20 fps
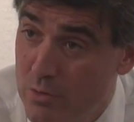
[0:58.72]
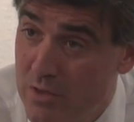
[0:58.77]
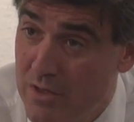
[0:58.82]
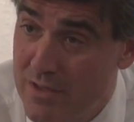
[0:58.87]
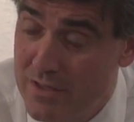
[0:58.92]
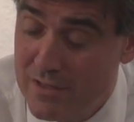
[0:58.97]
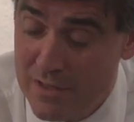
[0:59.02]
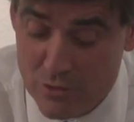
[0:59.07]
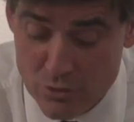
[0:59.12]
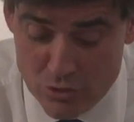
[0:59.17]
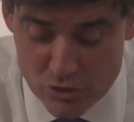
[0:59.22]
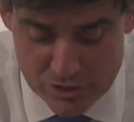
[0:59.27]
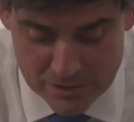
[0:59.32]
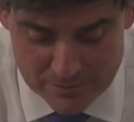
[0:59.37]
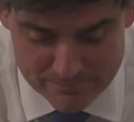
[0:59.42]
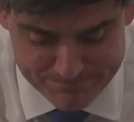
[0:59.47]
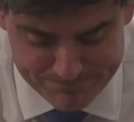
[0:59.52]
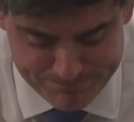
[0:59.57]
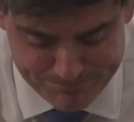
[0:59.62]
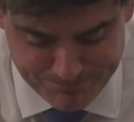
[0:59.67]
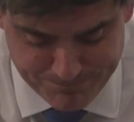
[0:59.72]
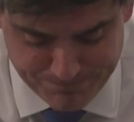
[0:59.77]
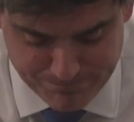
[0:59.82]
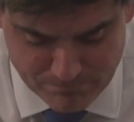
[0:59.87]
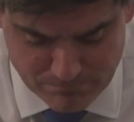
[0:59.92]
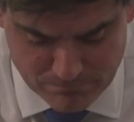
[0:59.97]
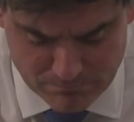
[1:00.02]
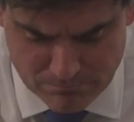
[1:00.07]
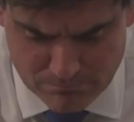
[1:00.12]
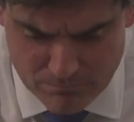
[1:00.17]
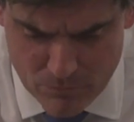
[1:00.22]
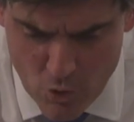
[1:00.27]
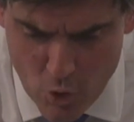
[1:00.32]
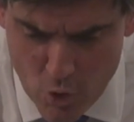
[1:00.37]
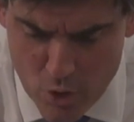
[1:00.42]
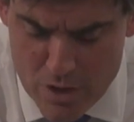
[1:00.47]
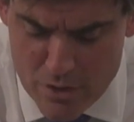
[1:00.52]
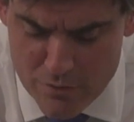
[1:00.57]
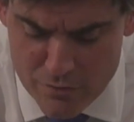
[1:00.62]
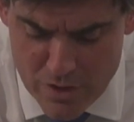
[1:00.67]
ustedes esta noche.
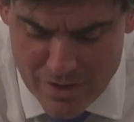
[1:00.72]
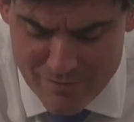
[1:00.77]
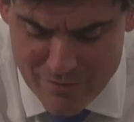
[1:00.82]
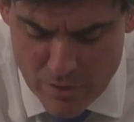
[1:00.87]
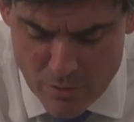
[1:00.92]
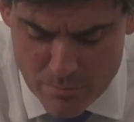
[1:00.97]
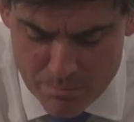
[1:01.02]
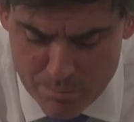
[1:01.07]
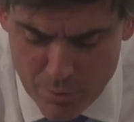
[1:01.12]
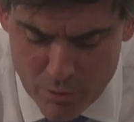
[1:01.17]
Hoy os voy a hablar un